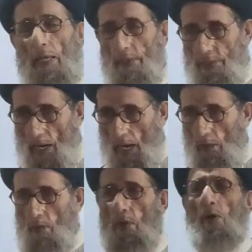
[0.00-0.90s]

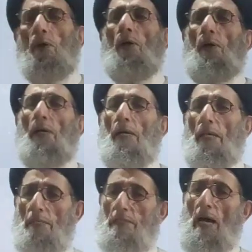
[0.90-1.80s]
इंसान को
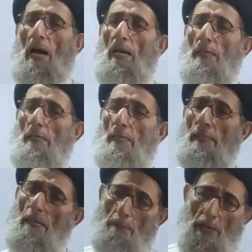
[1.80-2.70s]
इंसान
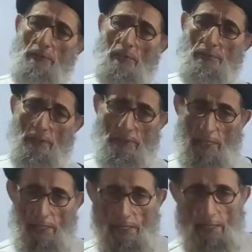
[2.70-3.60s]
नहीं पहचान सकता
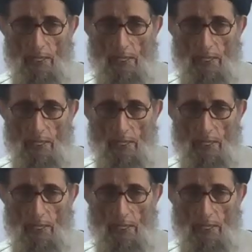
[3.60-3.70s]
है